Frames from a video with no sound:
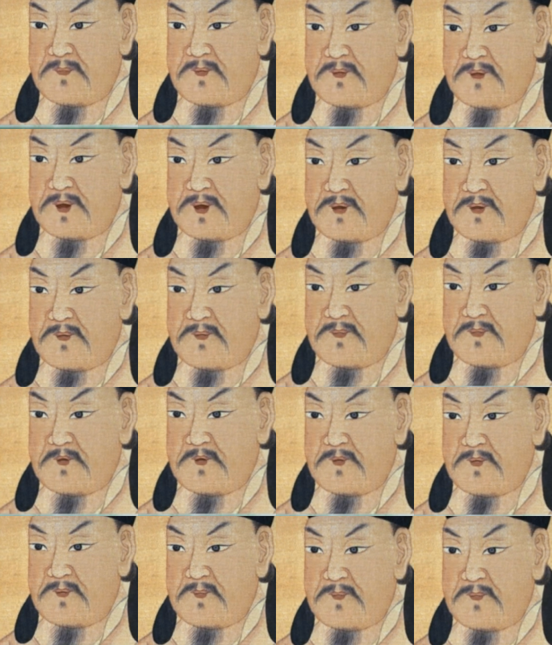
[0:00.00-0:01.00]
장안을
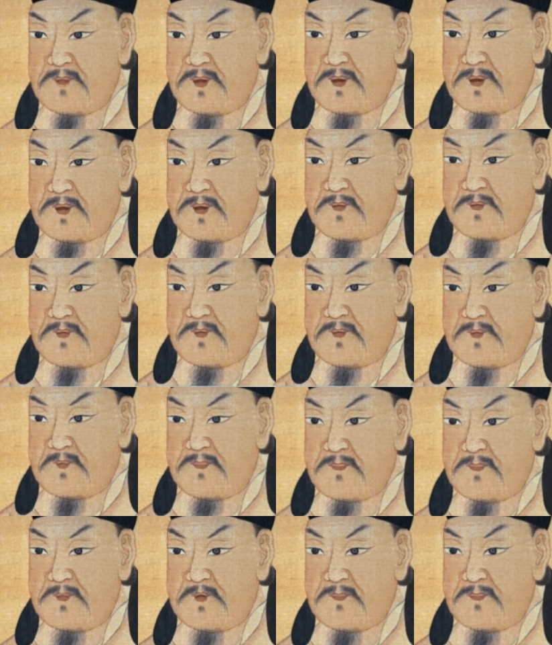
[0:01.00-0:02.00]
발칵 뒤집어
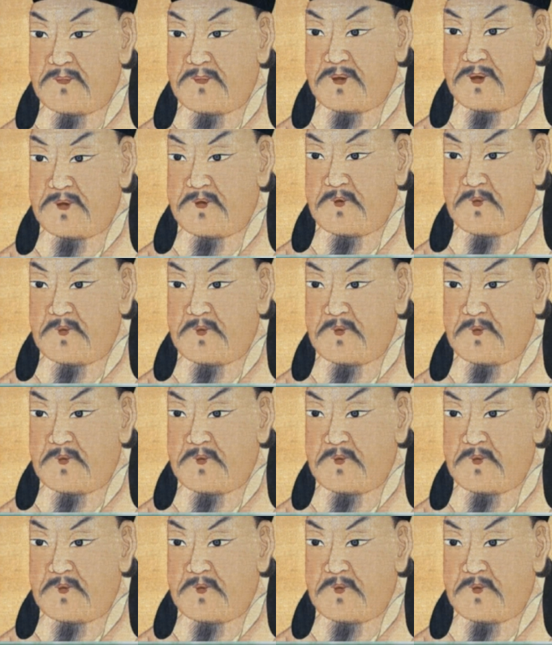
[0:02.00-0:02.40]
놓았습니다.